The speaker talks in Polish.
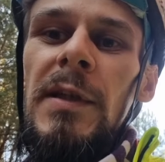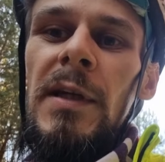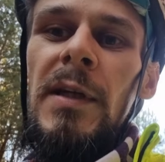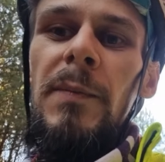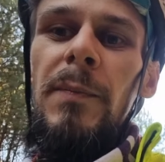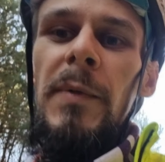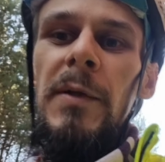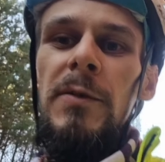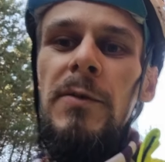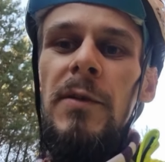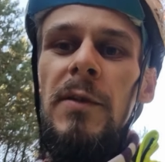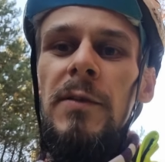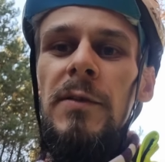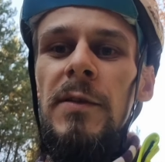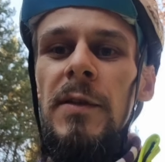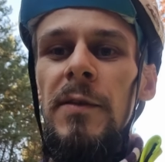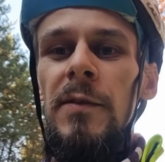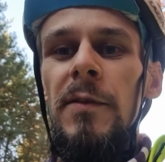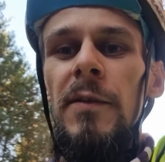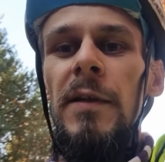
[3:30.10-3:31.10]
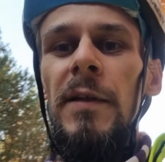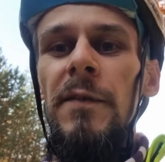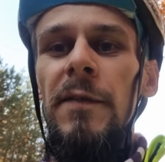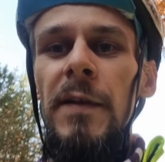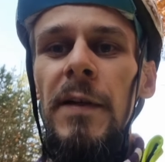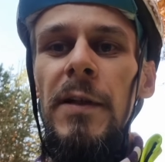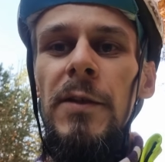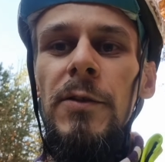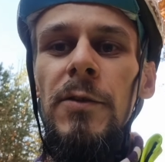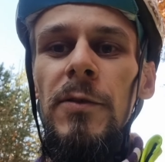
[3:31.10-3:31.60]
takie pasujące do
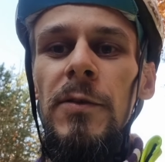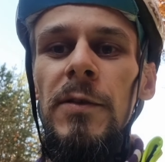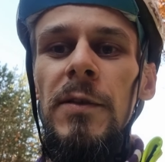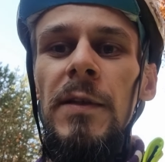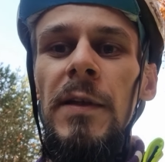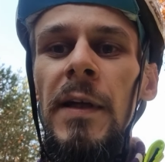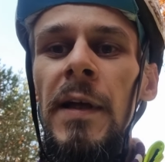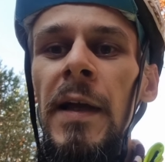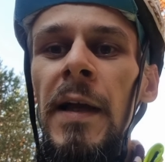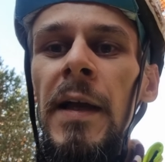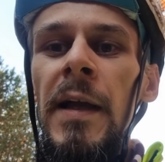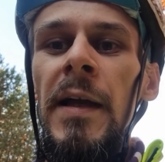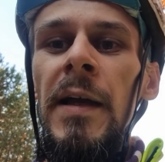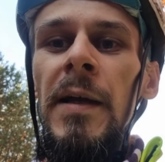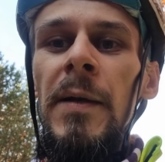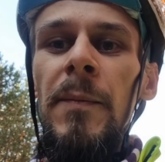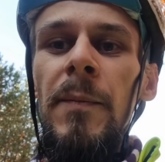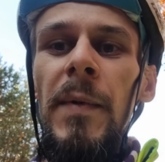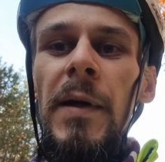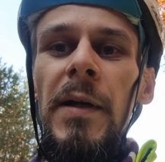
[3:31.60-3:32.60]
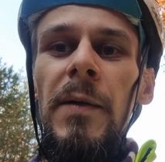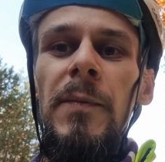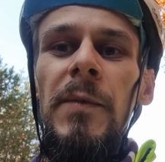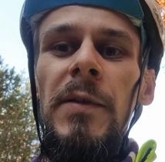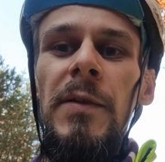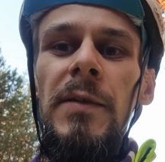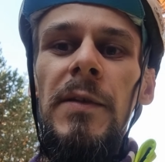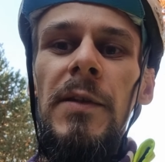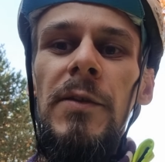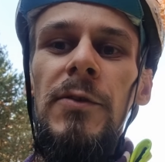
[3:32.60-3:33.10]
gravela szosy mają
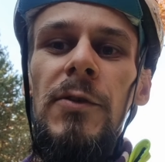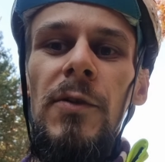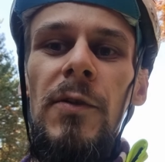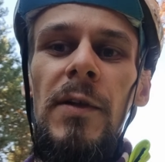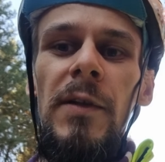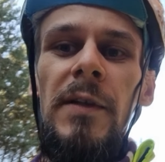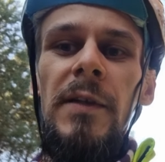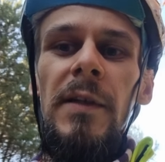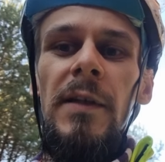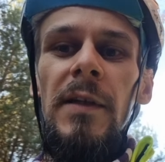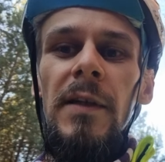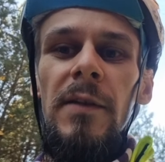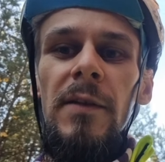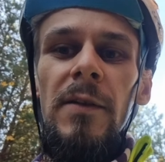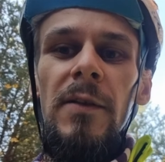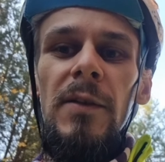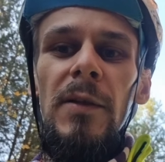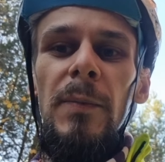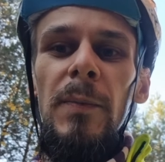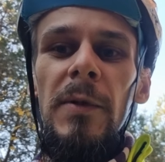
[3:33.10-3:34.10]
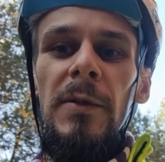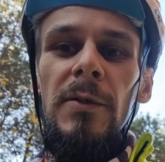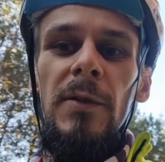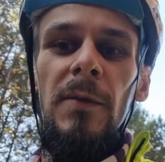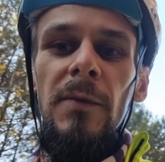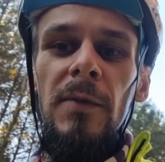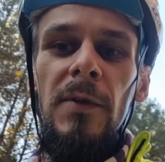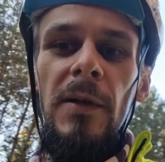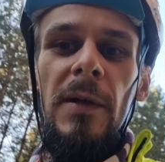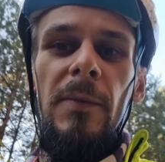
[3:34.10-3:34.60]
inny ciąg linki no i nie
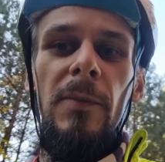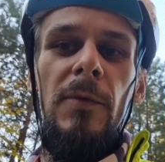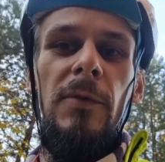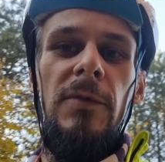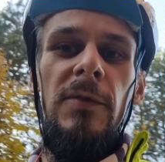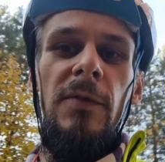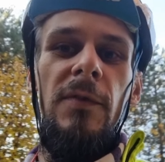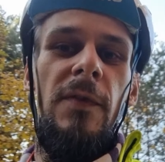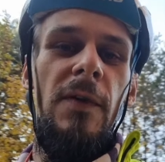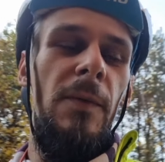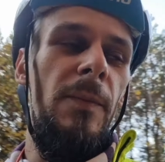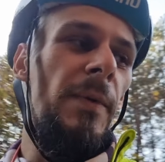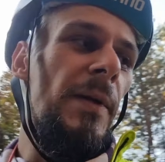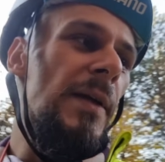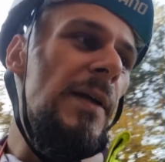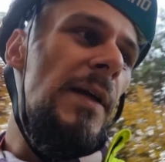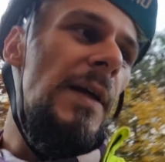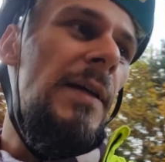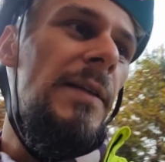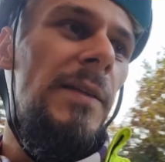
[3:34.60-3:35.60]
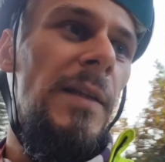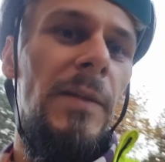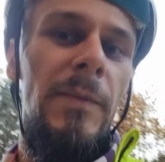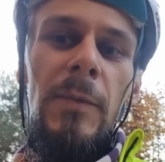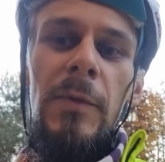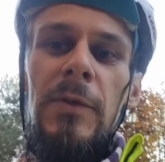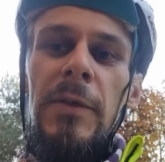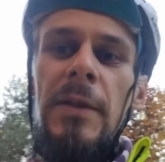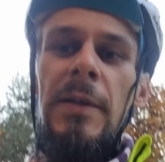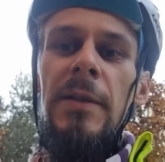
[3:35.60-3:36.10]
pasują do hamulców V-brake a ten
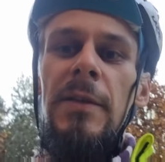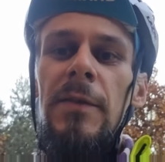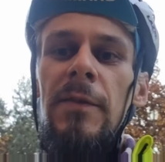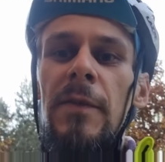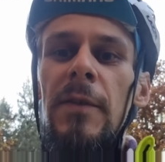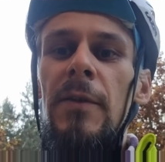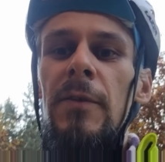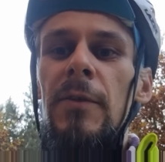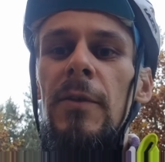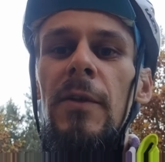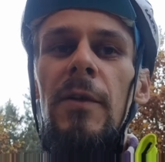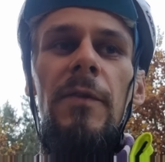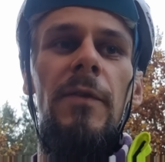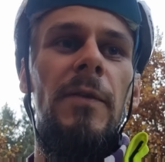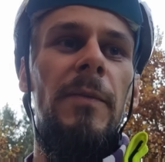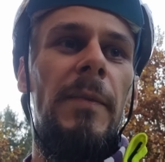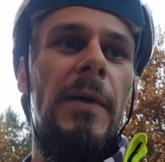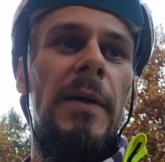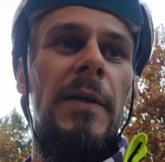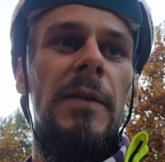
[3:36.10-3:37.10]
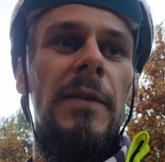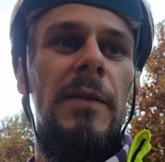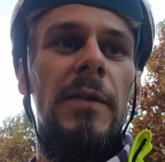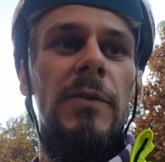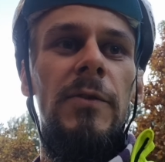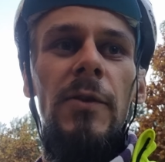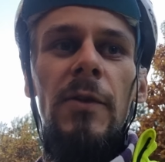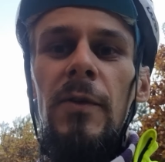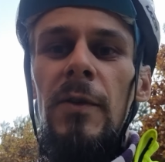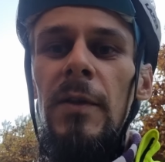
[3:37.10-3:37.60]
model jest wyjątkowy, ma inny
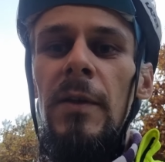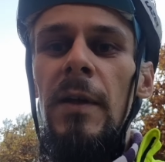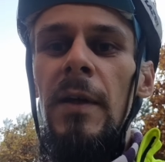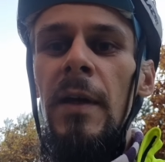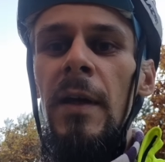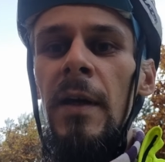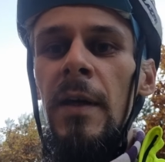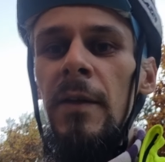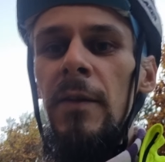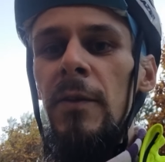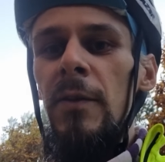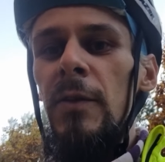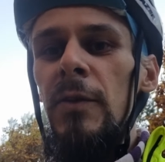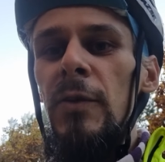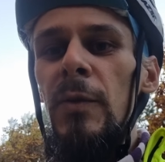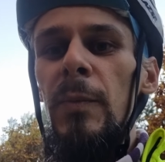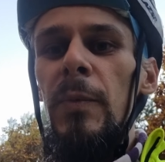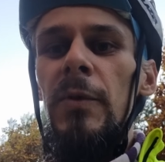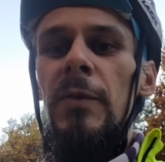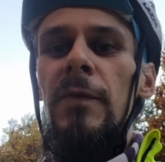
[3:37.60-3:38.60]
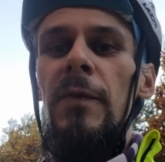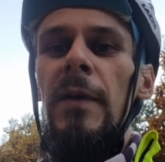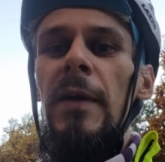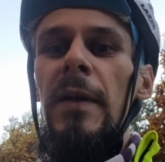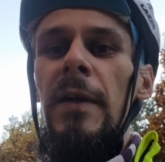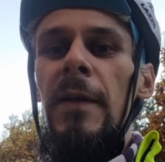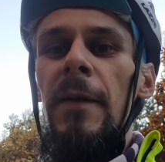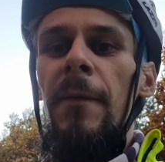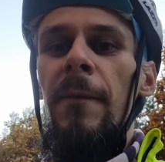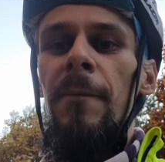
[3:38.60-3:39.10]
ciąg no i to
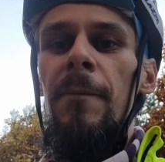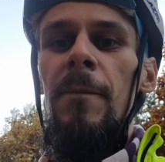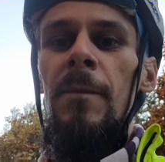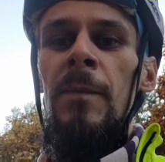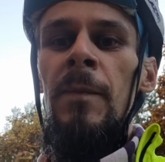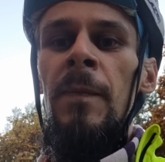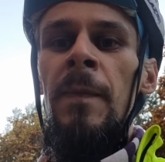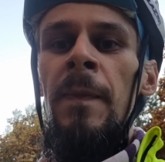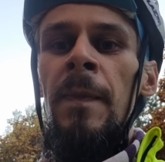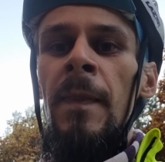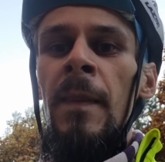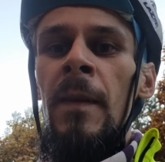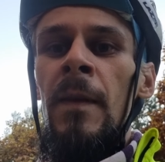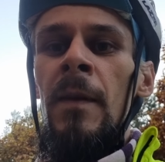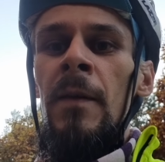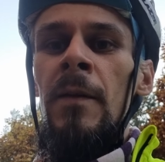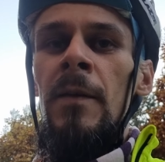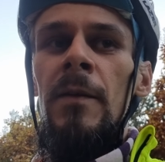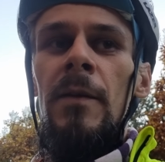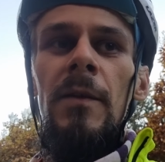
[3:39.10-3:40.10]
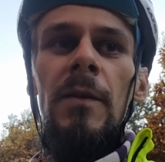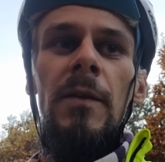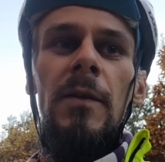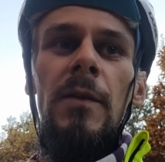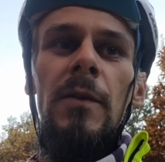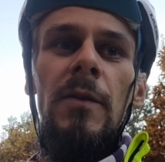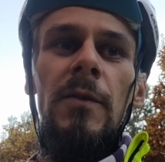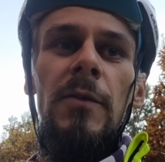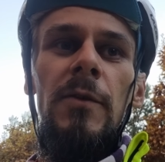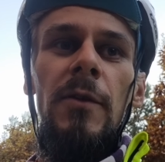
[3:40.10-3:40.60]
pozwala y,
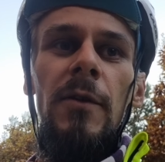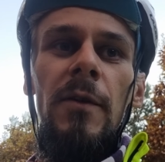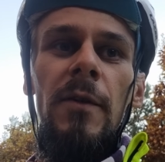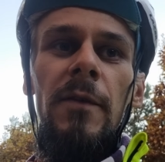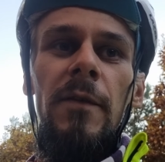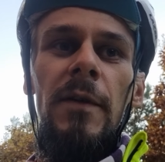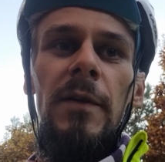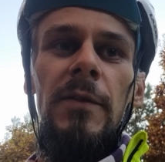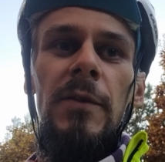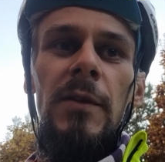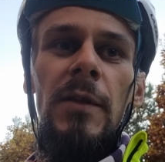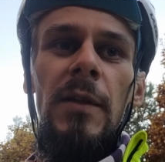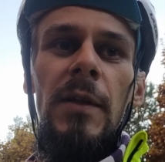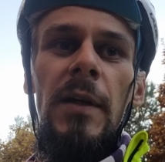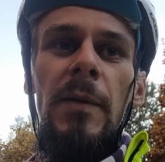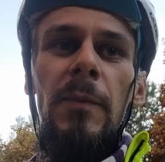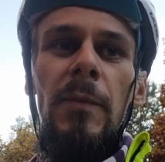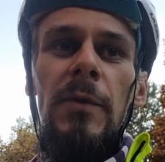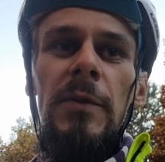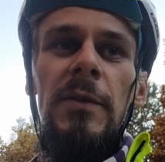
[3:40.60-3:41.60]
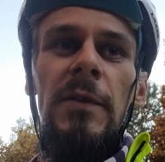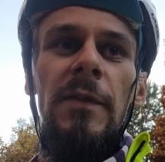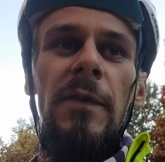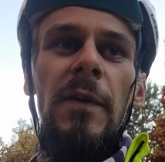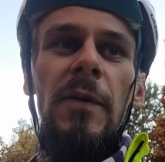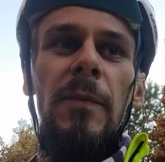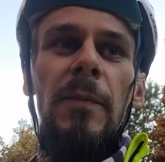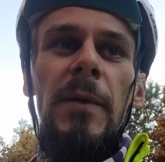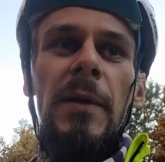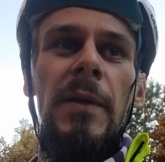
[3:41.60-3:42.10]
kontrolować hamulce
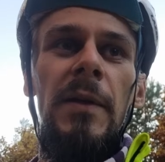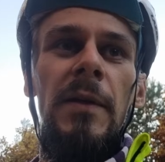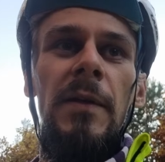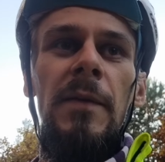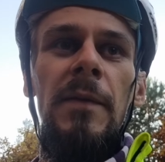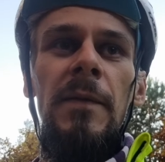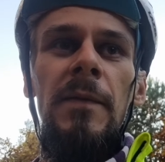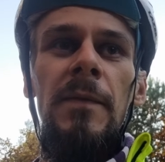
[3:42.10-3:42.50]
V-brake